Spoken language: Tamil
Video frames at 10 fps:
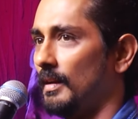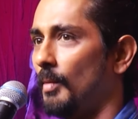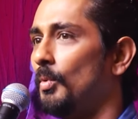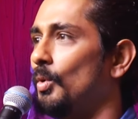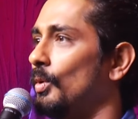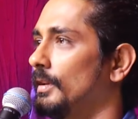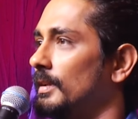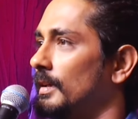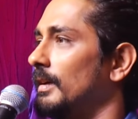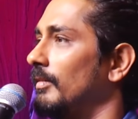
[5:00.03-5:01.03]
நம்மளும்
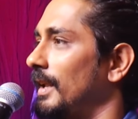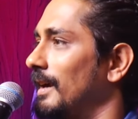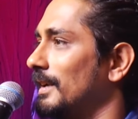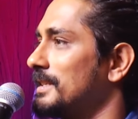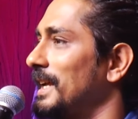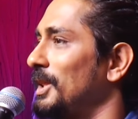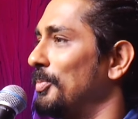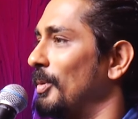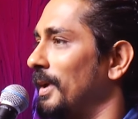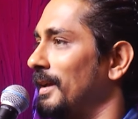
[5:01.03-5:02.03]
அந்த விளையாட்டில்
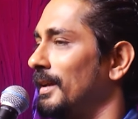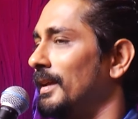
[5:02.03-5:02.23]
சேர்ந்துப்போமே